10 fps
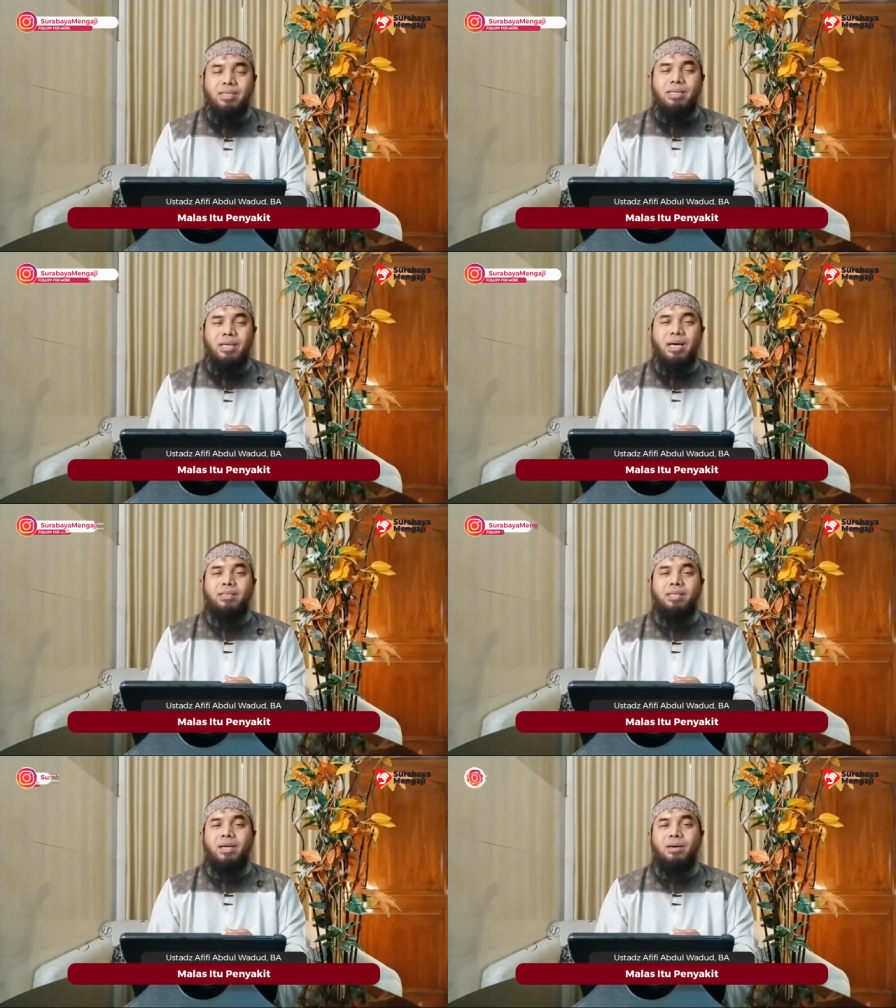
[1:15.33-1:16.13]
tidak
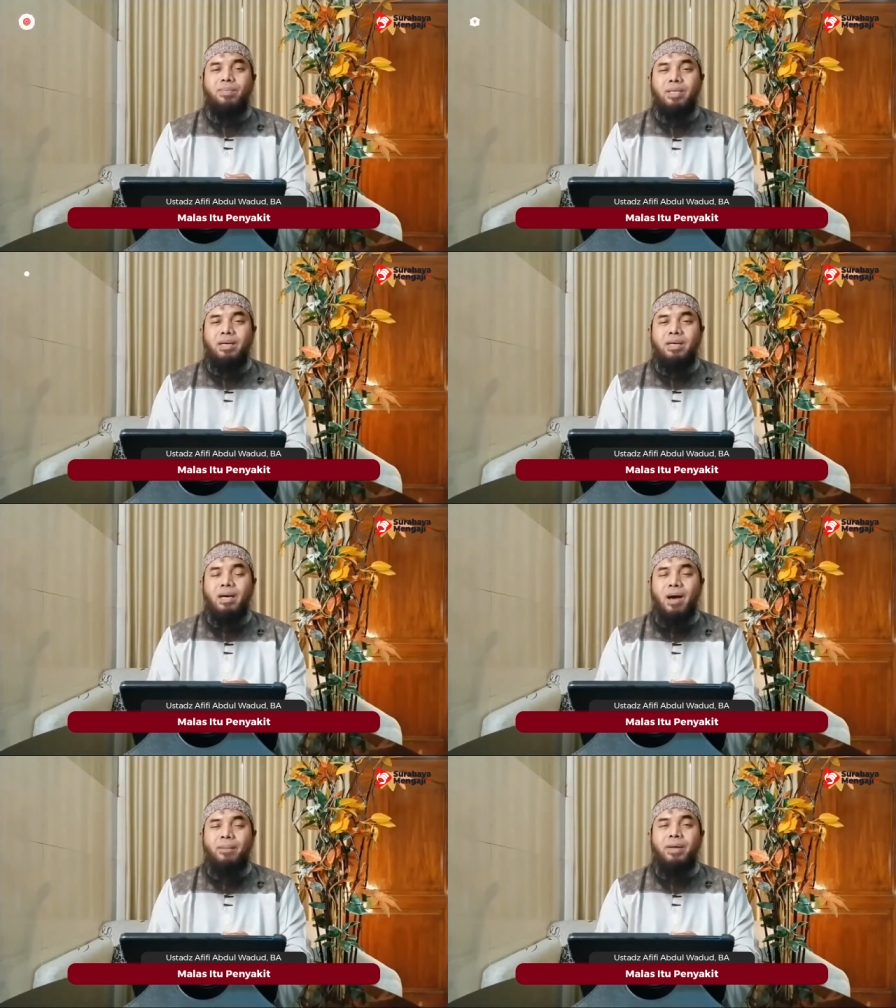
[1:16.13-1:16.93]
tercapainya
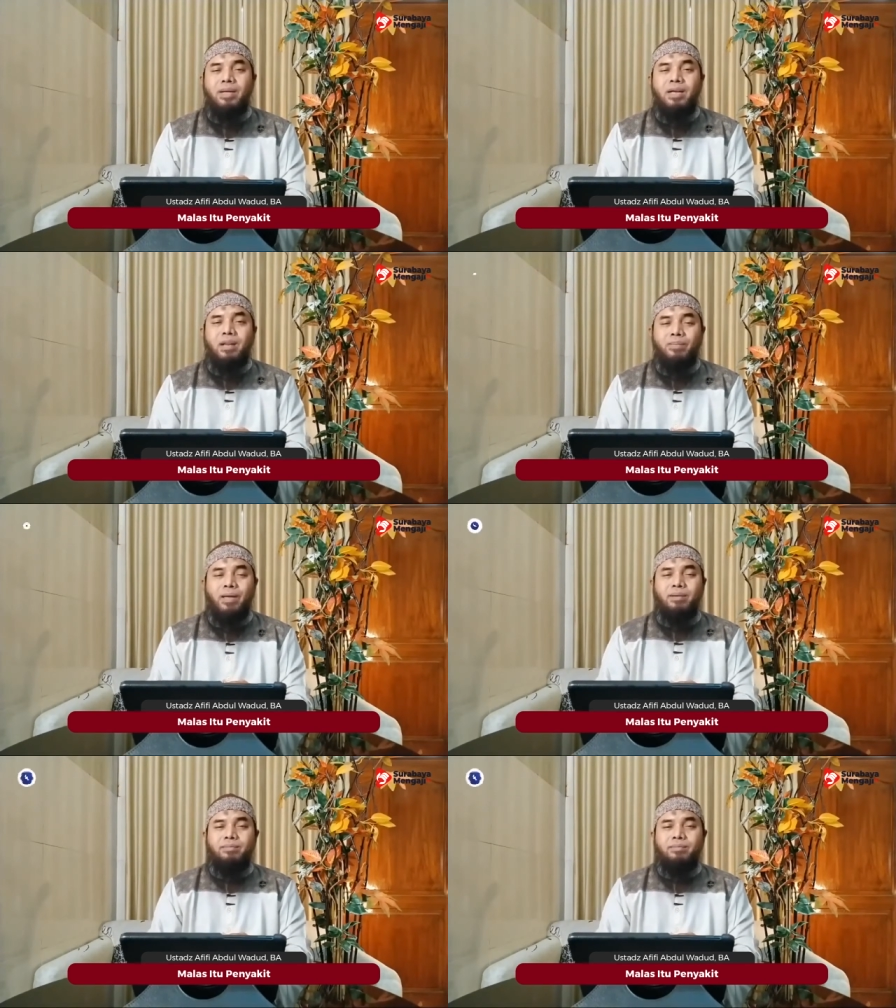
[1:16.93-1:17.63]
apa yang diharapkan.